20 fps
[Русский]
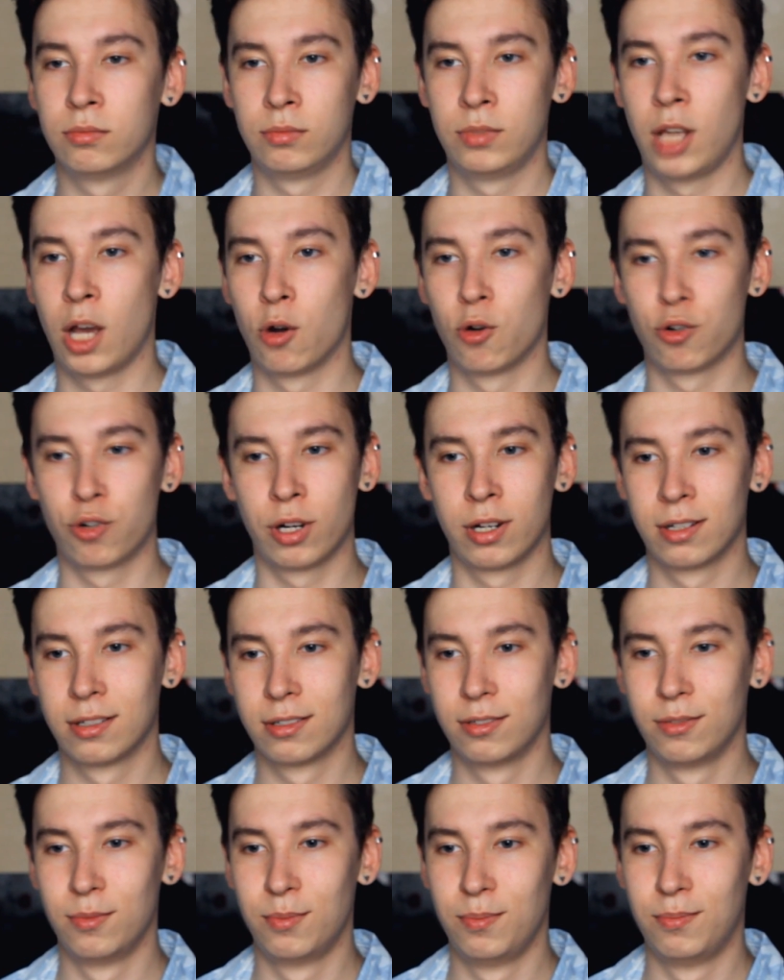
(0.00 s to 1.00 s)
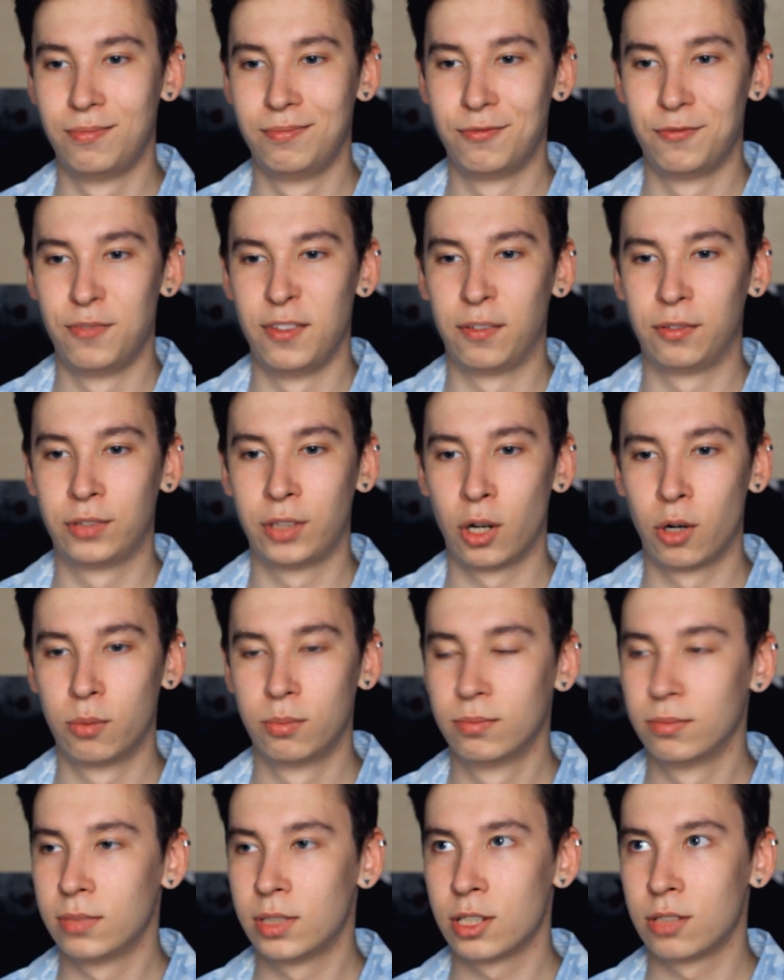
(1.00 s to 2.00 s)
Я уже на
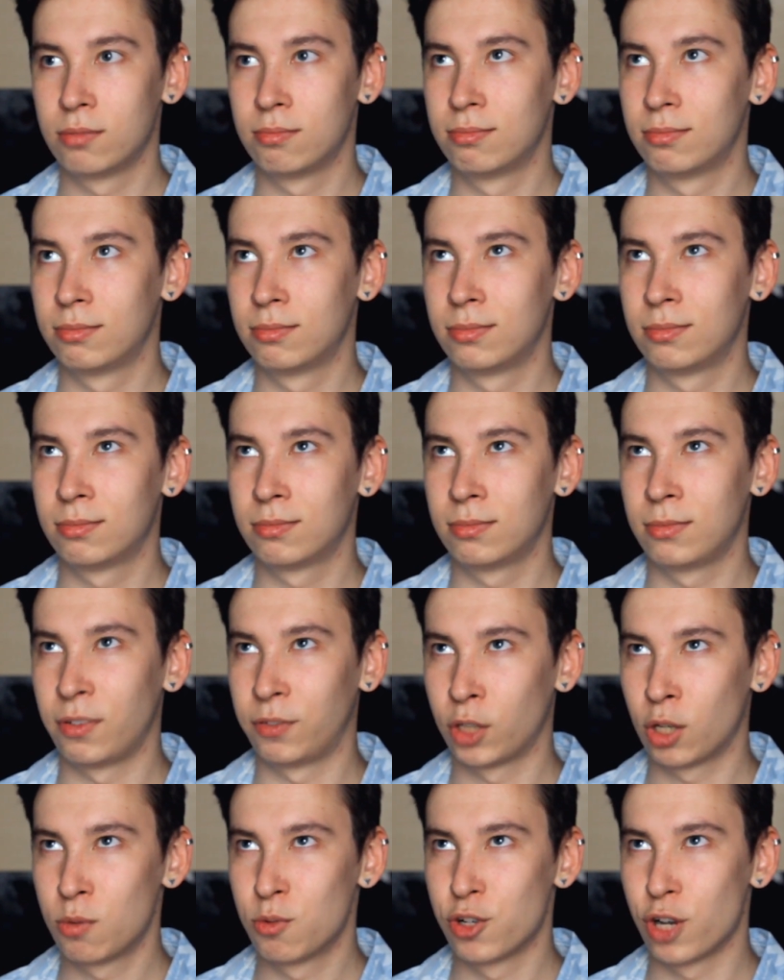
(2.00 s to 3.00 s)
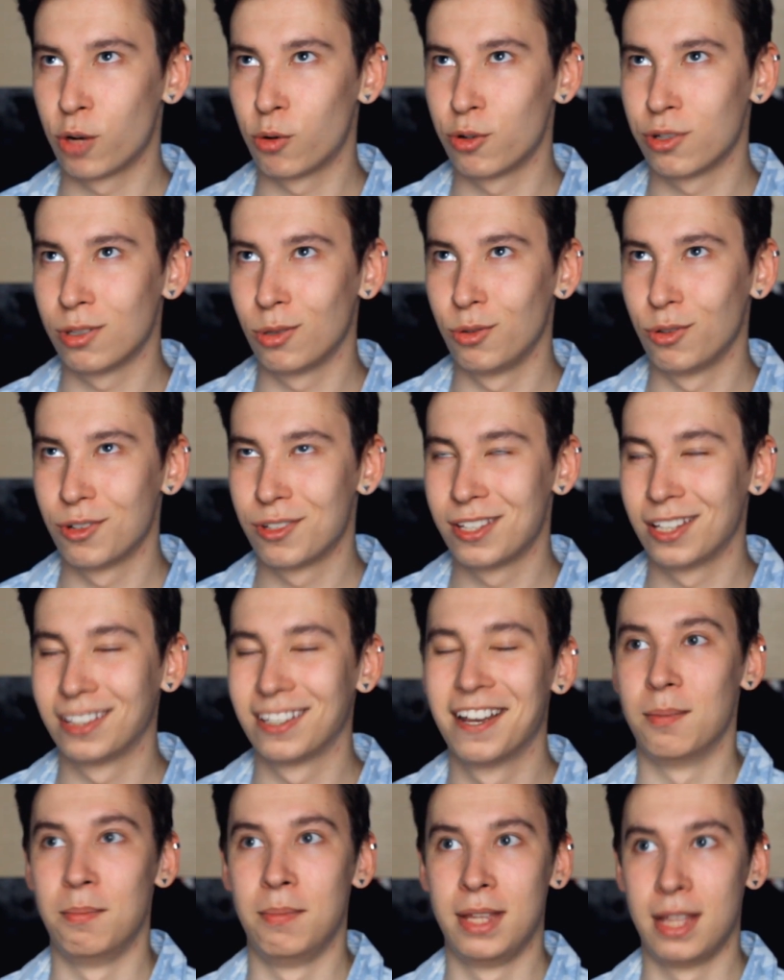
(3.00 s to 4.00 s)
втором во втором же курсе
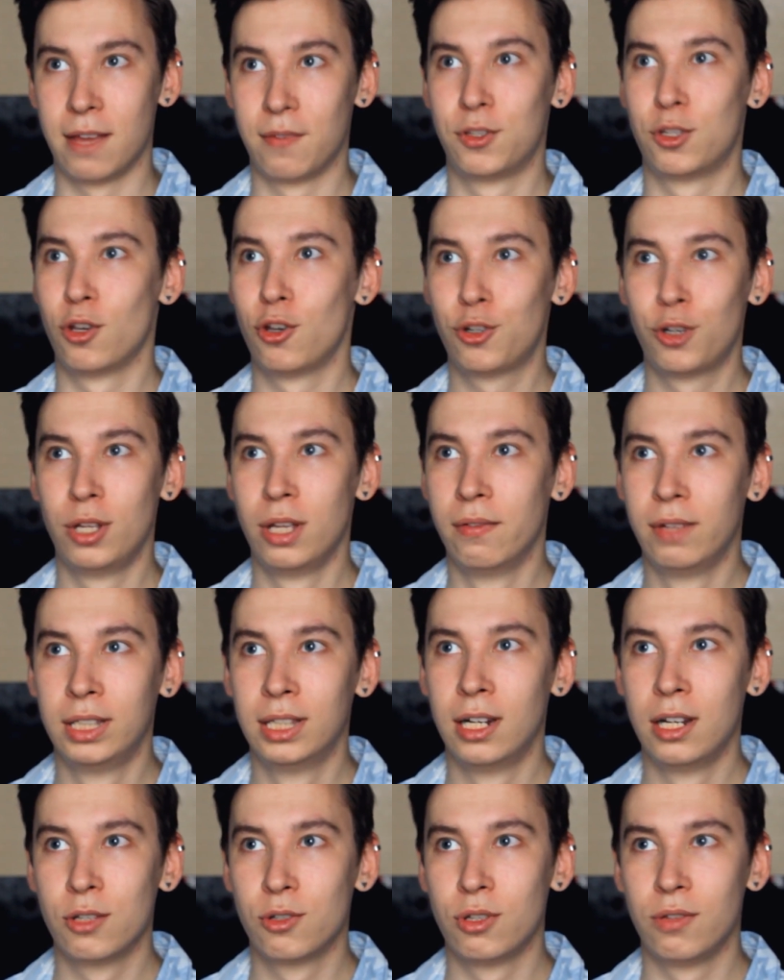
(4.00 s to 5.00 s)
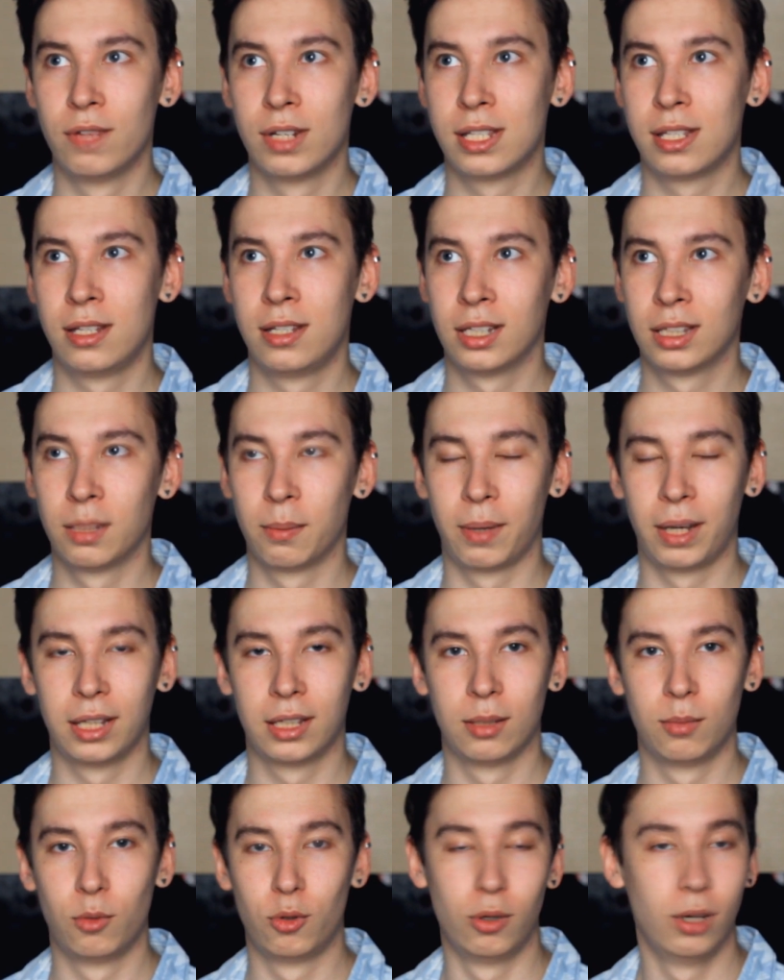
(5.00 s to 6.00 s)
университета, меня все еще не выгнали из университета,
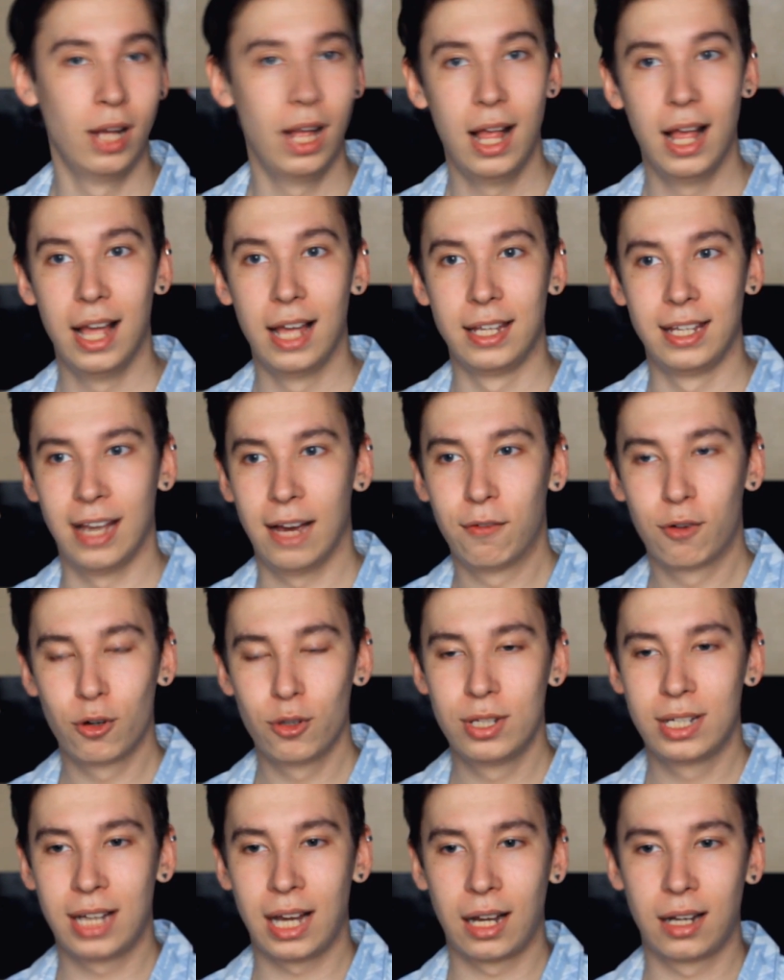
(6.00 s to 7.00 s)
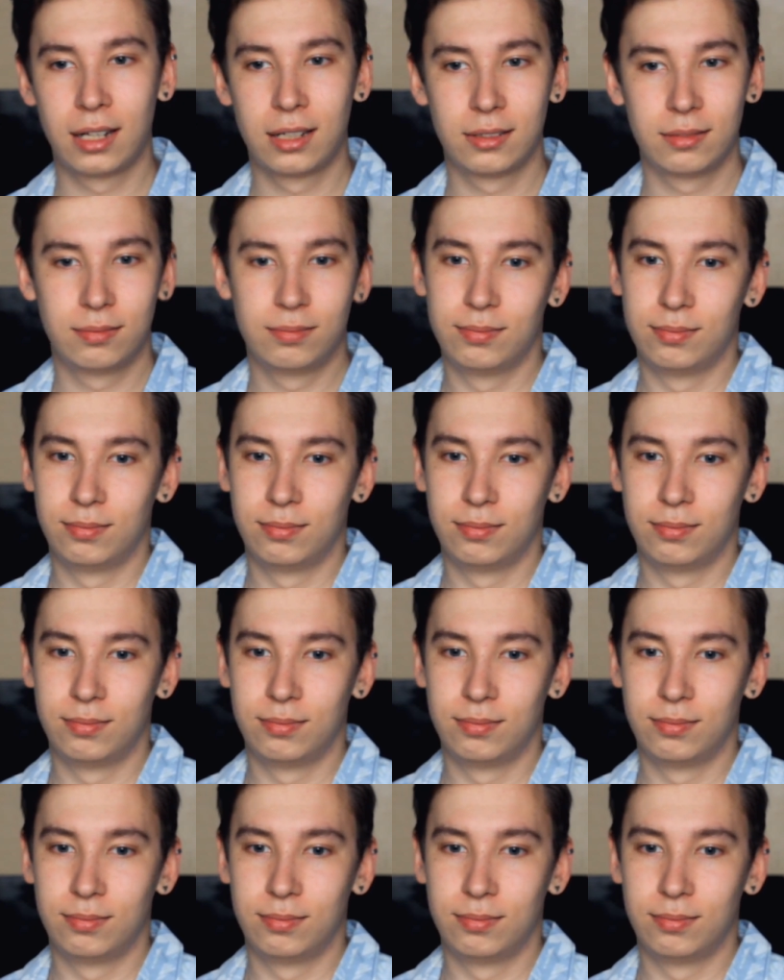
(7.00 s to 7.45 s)
поэтому я вроде как